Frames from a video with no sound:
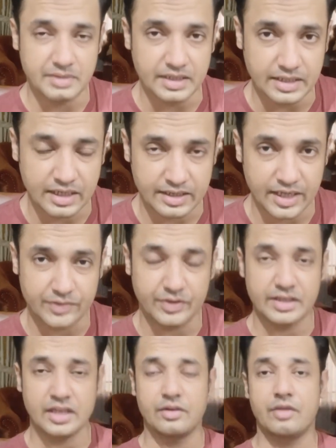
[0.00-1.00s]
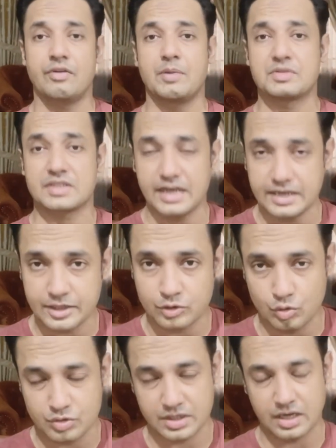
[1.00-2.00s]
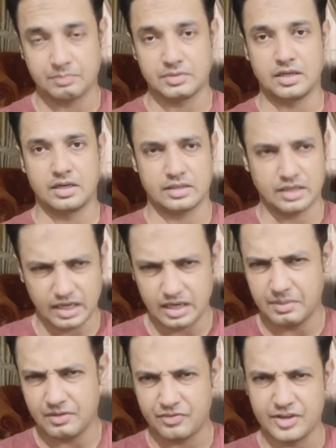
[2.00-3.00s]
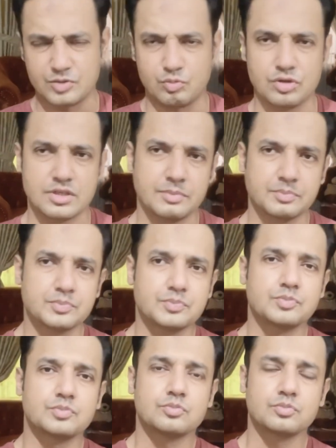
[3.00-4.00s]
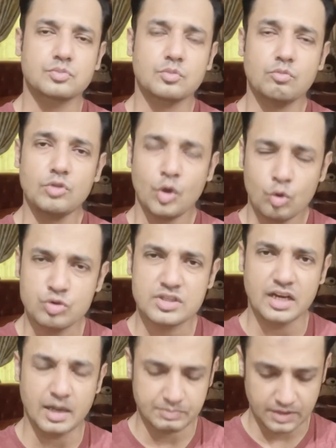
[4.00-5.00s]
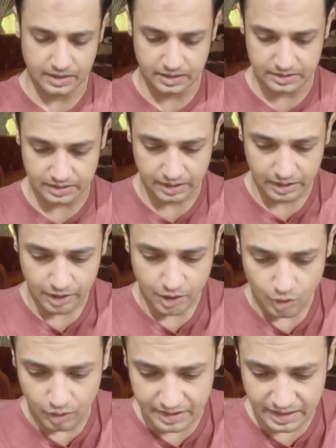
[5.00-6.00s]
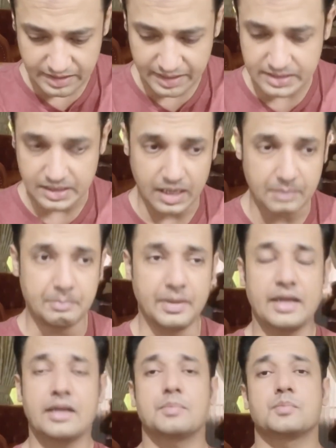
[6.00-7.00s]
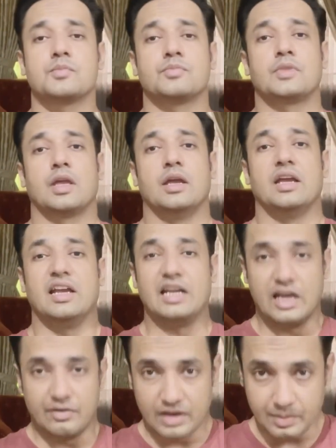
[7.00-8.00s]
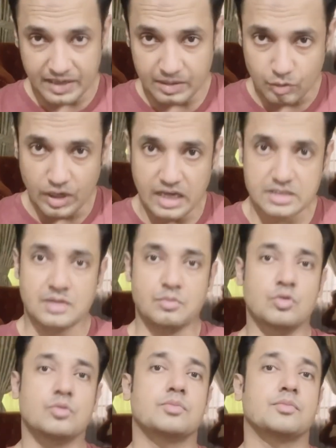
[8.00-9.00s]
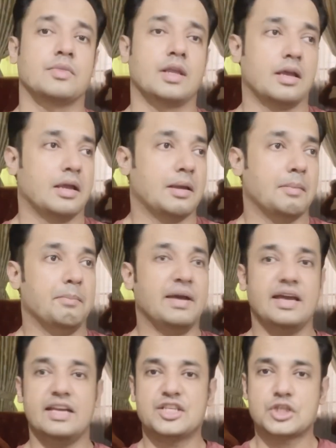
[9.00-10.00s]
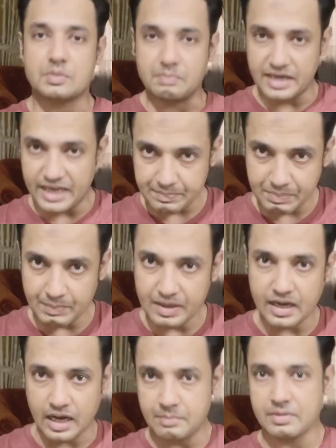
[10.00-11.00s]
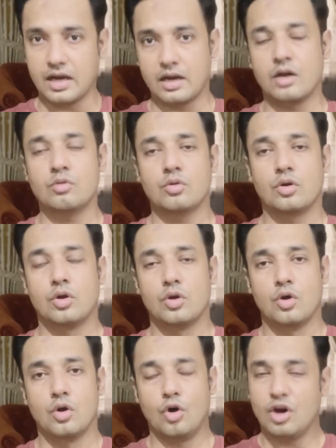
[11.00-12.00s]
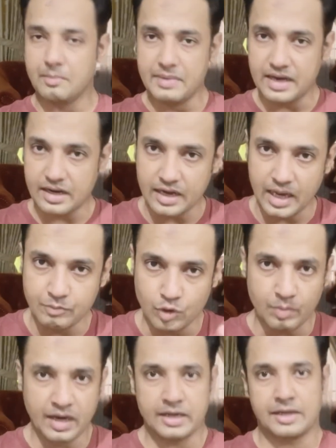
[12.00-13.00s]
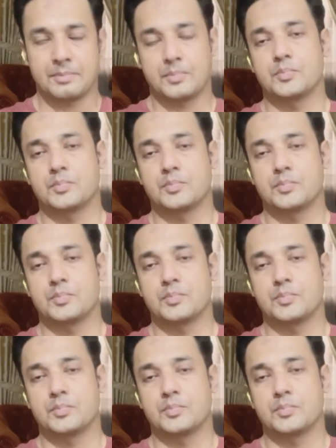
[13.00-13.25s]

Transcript: मीडिया नेटवर्किंग वेबसाइट के थ्रू से रबता करता है गालिबा फेसबुक से उससे रबता करा और कहता है कि जनाब मैं गवर्नमेंट मुलाजिम हूँ मैं इस महकमे में काम कर रहा हूँ और मेरा नाम नुमान है